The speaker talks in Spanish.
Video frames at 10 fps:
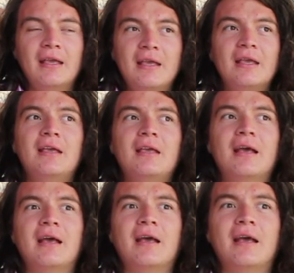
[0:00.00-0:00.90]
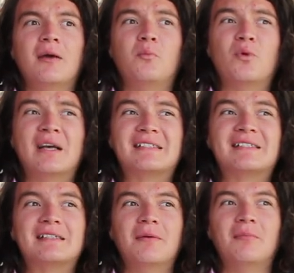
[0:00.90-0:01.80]
Y eh,
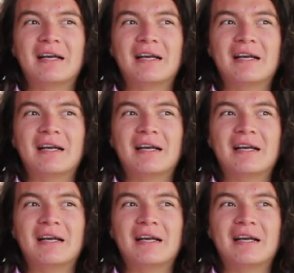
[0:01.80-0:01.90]
pues